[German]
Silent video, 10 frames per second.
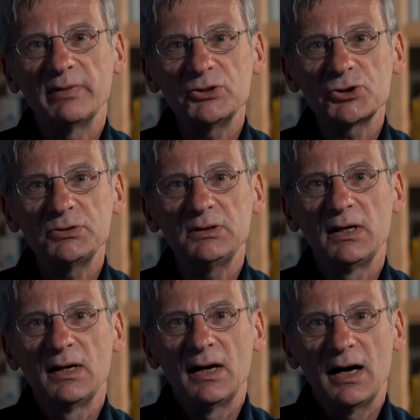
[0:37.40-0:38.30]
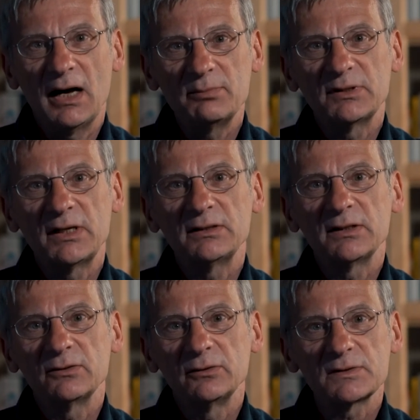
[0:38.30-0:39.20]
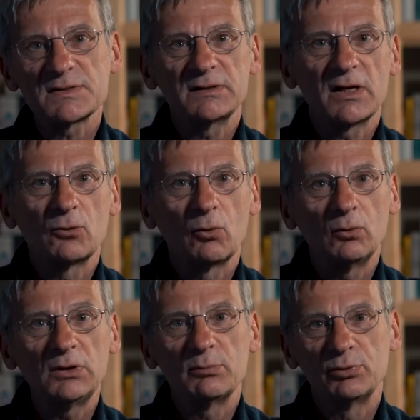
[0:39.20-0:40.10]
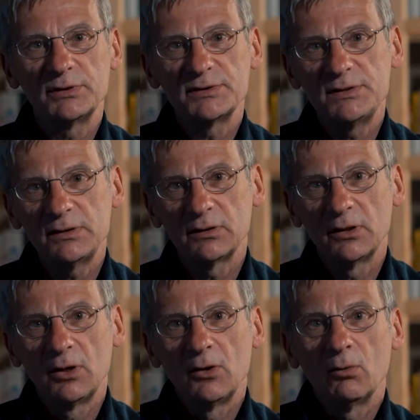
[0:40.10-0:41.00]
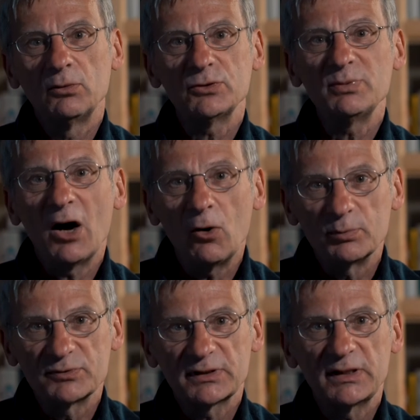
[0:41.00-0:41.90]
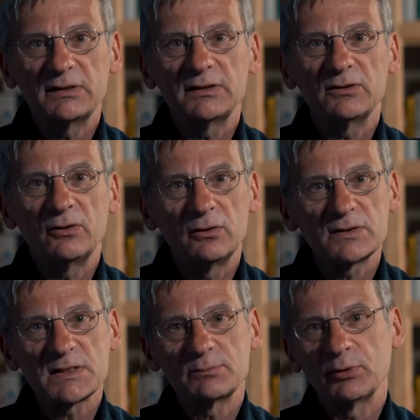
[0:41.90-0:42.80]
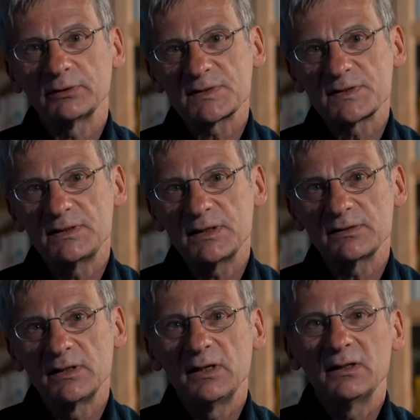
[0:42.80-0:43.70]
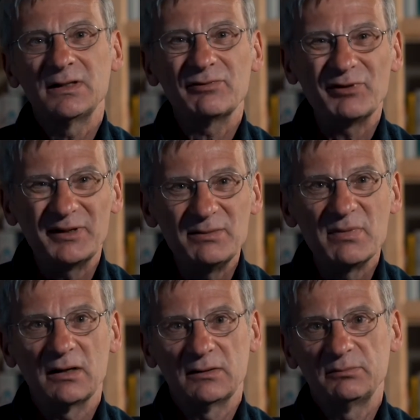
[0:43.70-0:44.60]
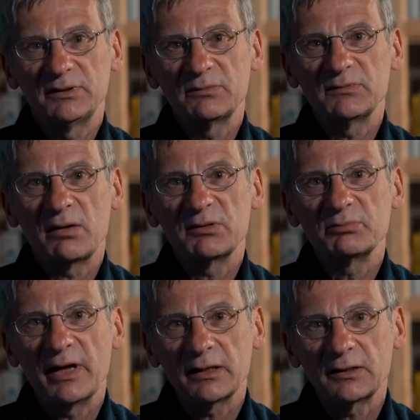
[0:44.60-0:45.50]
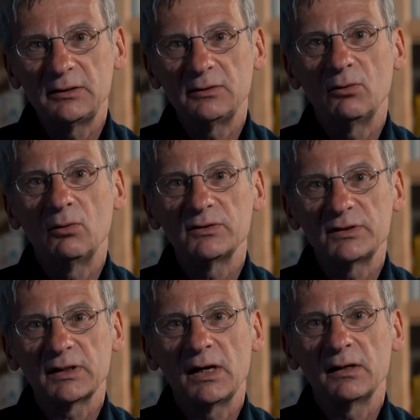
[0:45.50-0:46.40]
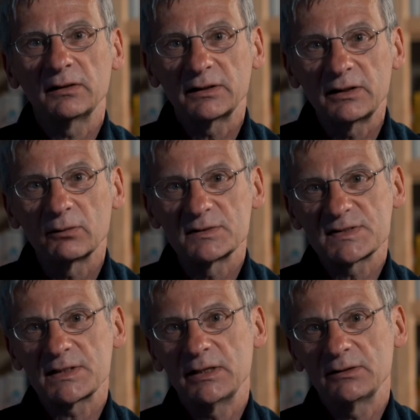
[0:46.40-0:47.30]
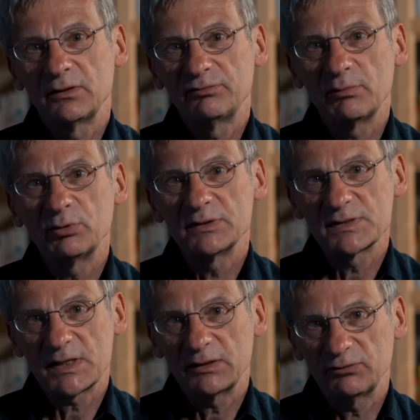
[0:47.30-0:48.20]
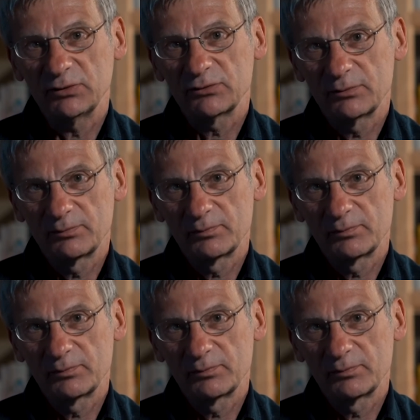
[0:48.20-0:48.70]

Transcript: Menschen haben gegen den Irrsinn der Corona-Politik und überhaupt gegen den Irrsinn protestiert, der für immer mit dem Namen Merkel und ihrer Regierungszeit verbunden sein wird.